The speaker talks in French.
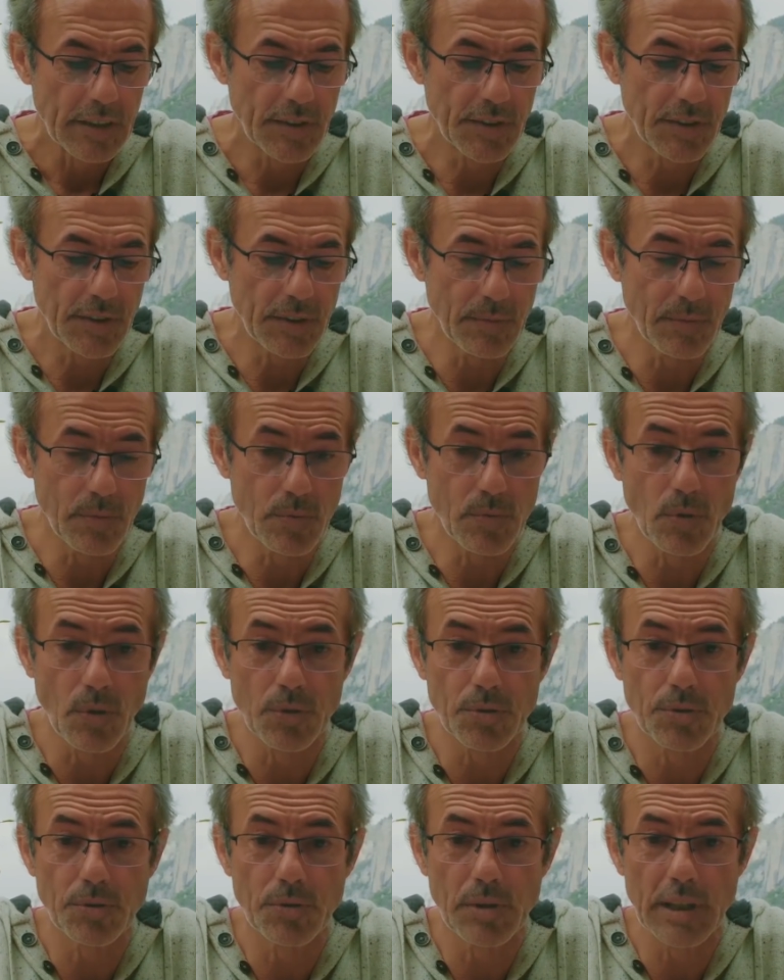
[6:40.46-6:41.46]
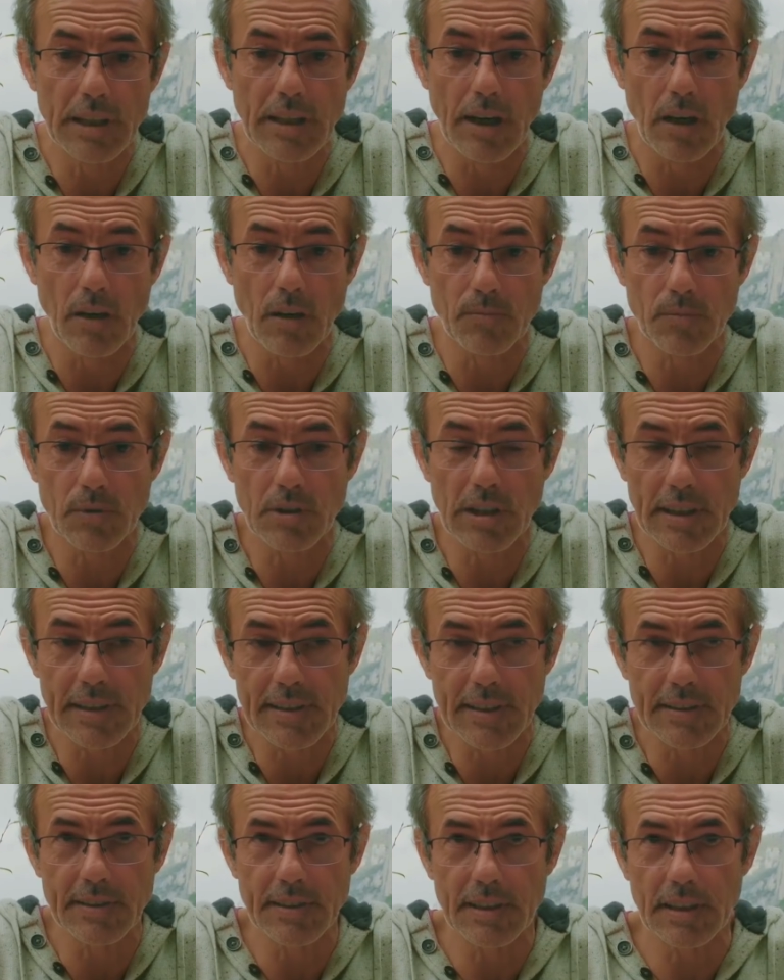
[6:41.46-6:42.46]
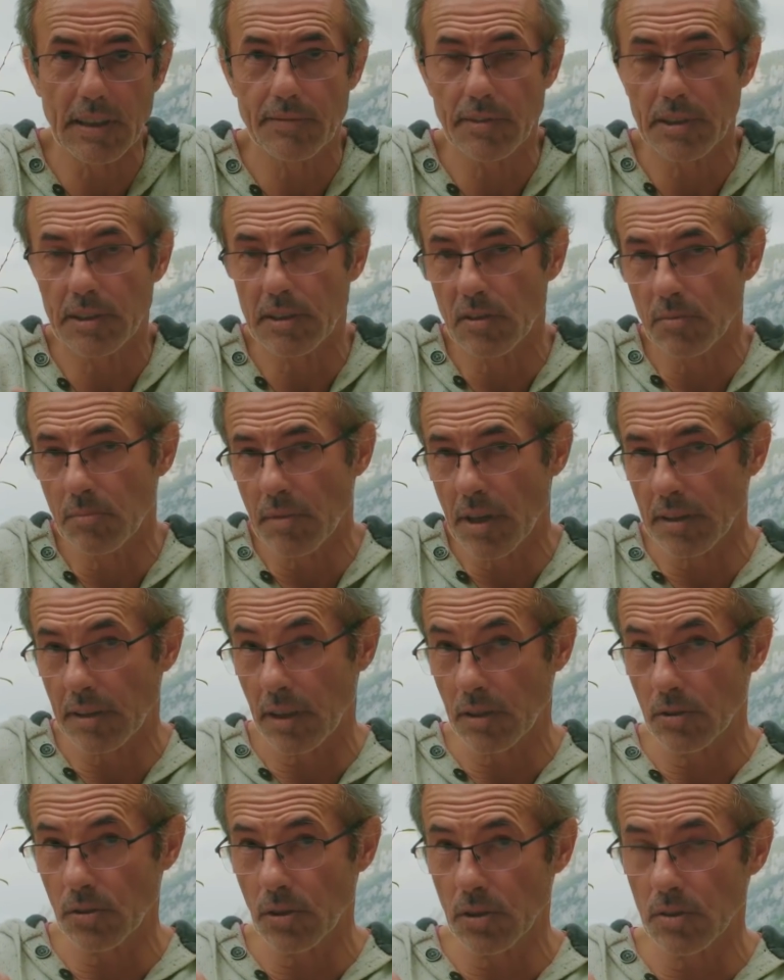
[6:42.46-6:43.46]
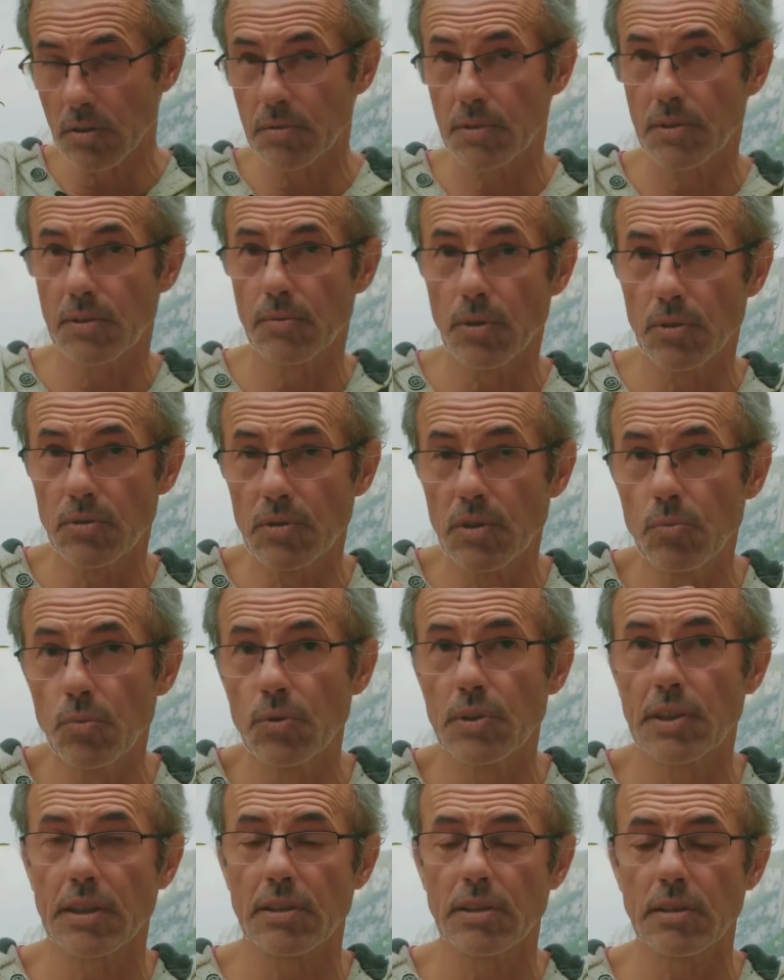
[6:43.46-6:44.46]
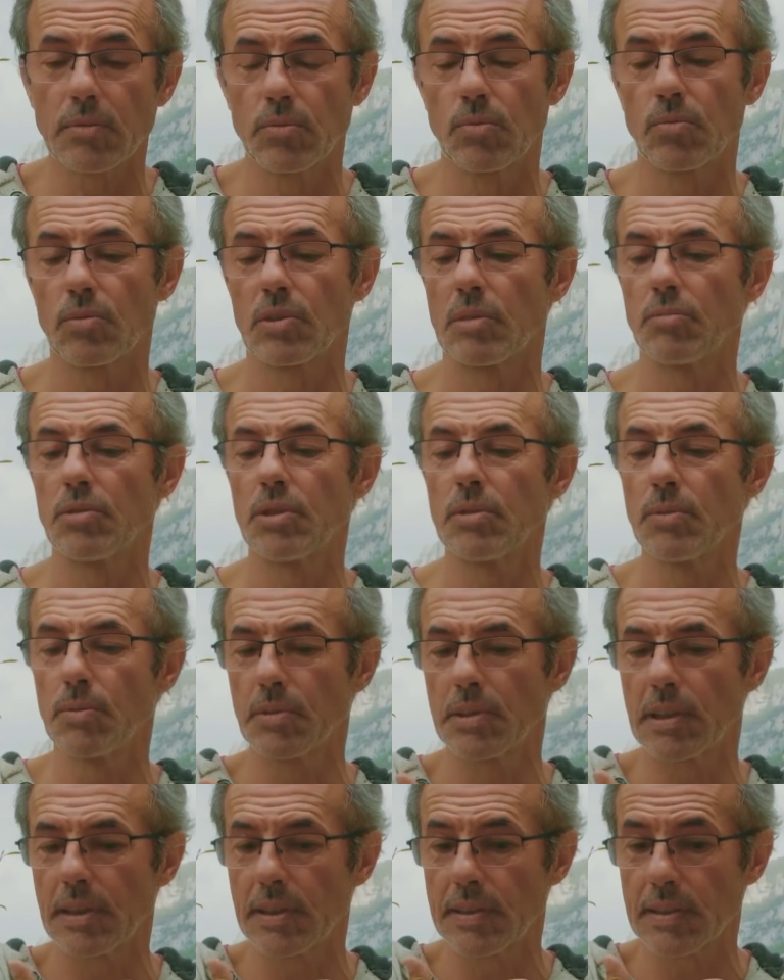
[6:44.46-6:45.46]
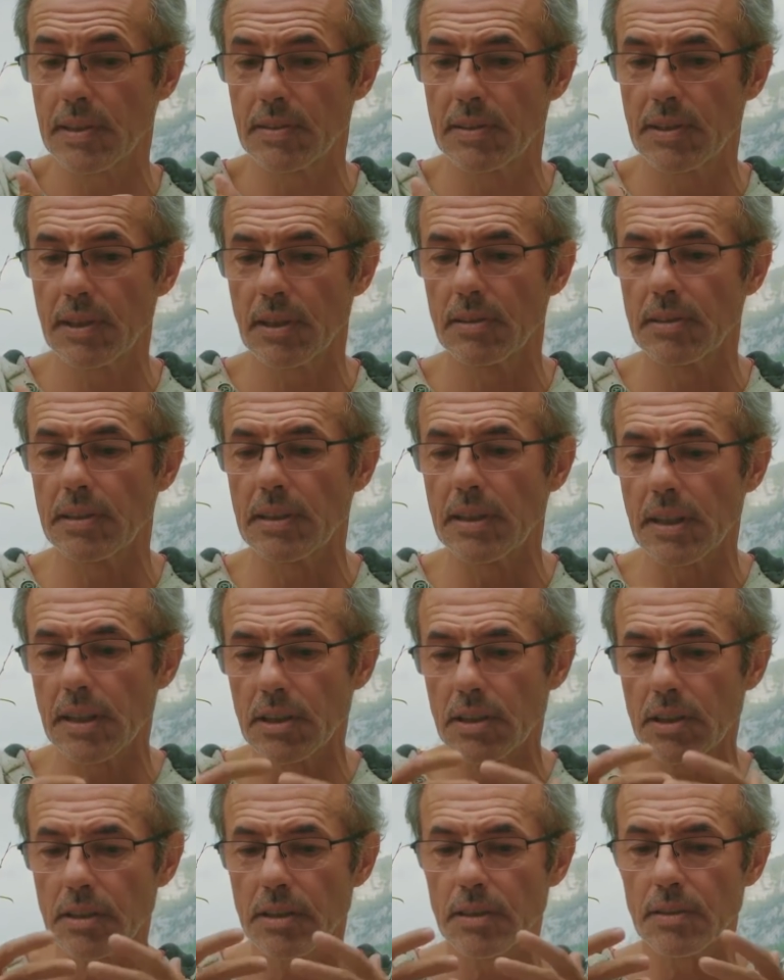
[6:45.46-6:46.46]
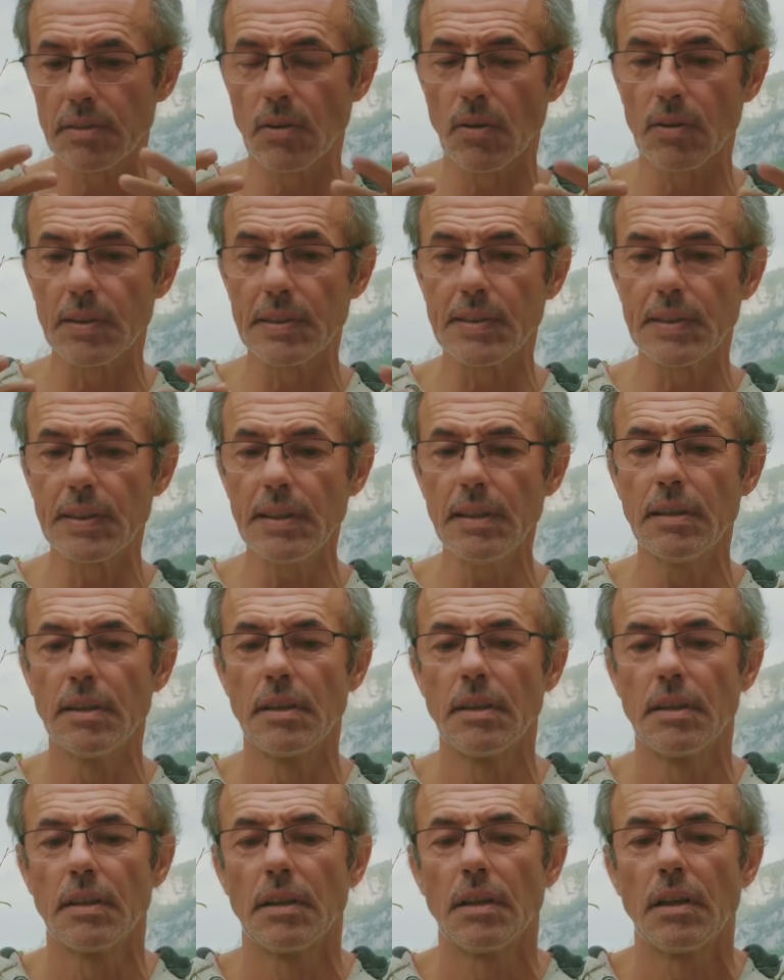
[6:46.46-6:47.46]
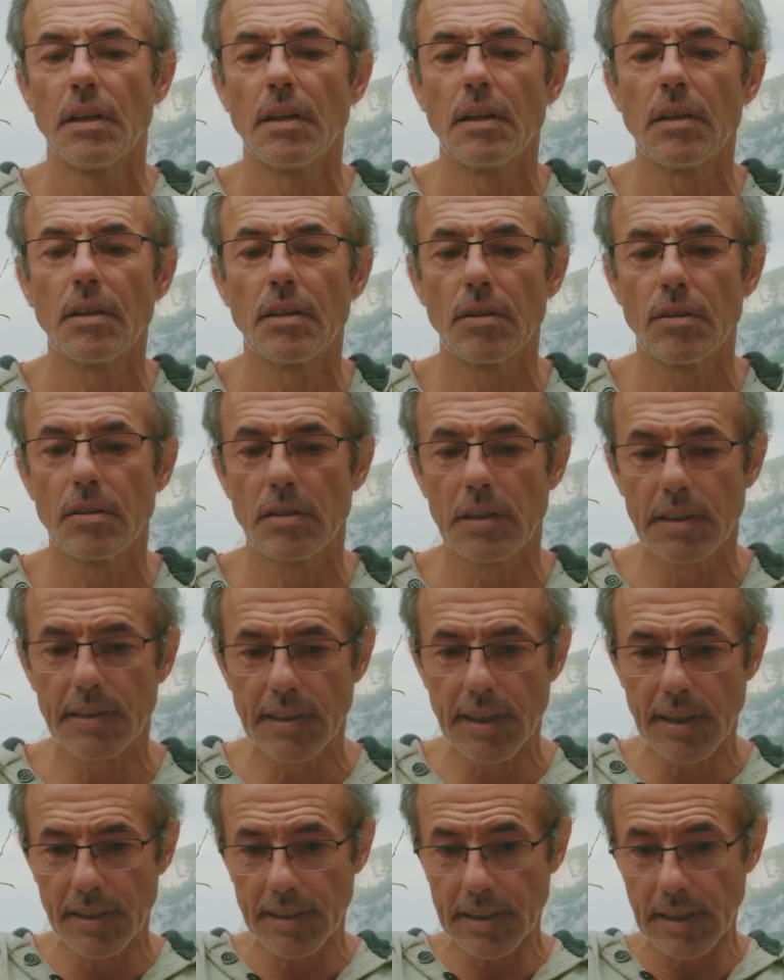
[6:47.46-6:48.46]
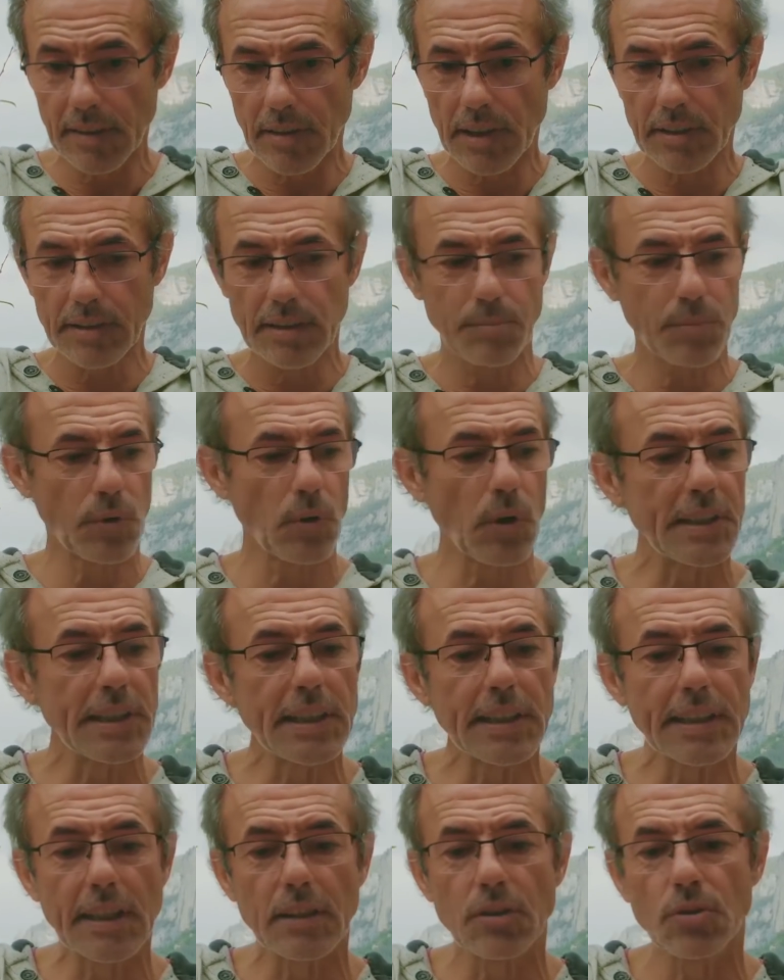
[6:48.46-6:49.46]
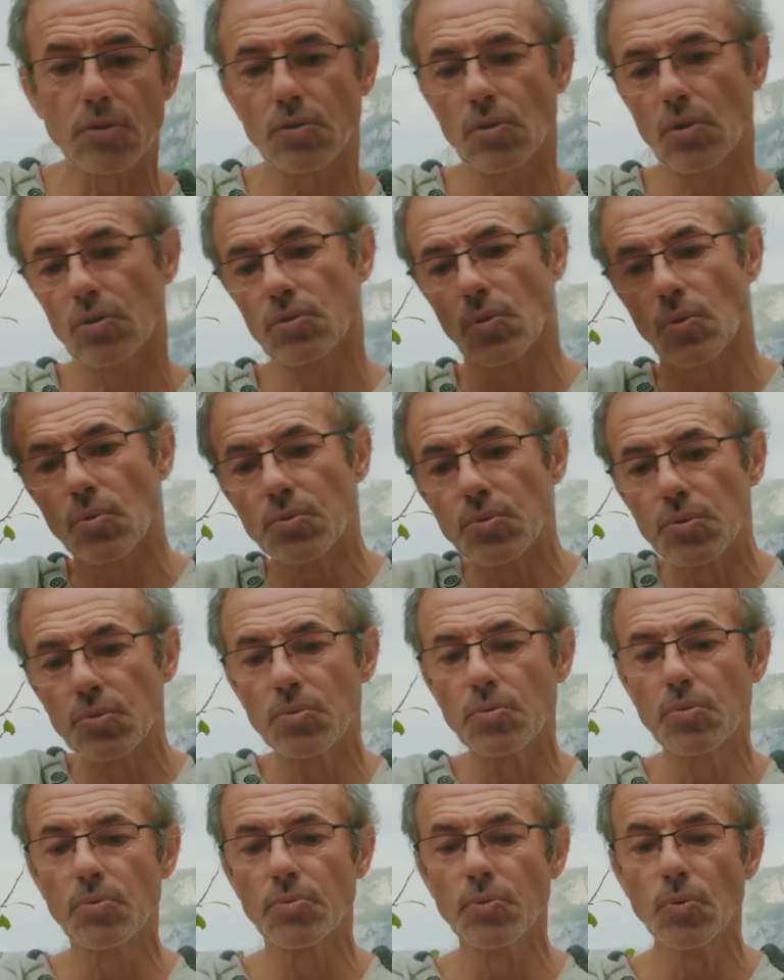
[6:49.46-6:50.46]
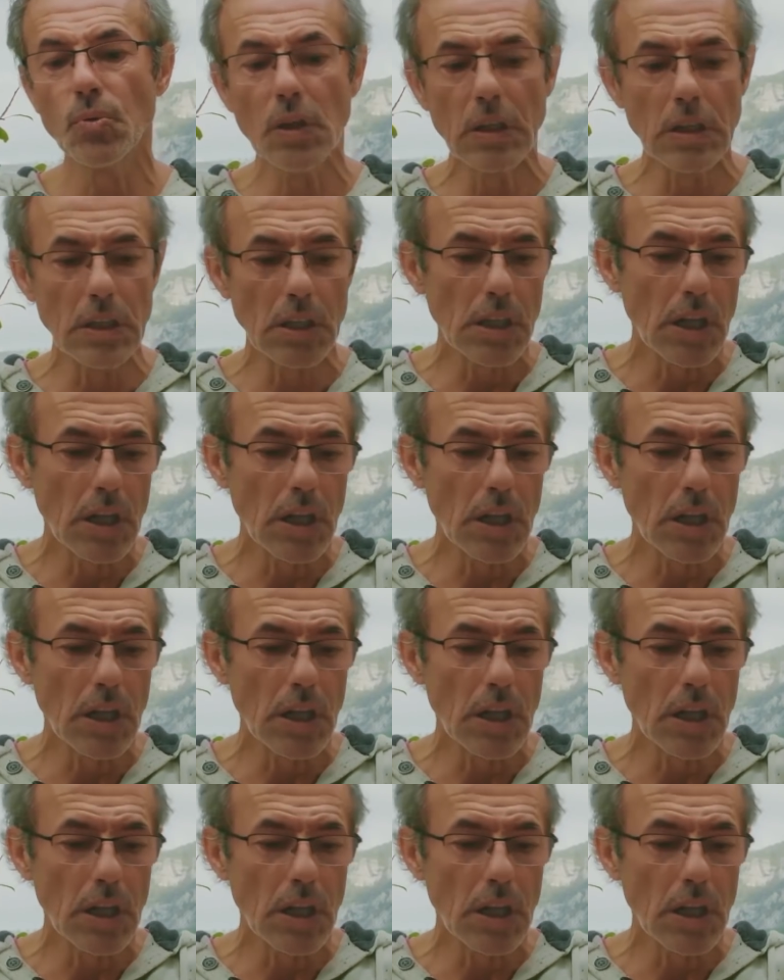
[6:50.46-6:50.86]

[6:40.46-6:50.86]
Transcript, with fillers: Si vous reculez, alors vous allez sentir effectivement quelque chose. Si votre thymus s'active au deuxième niveau, vous allez sentir une énergie qui sort ici. Euh, les ailes, ça va déployer quelque chose au-dessus de vous.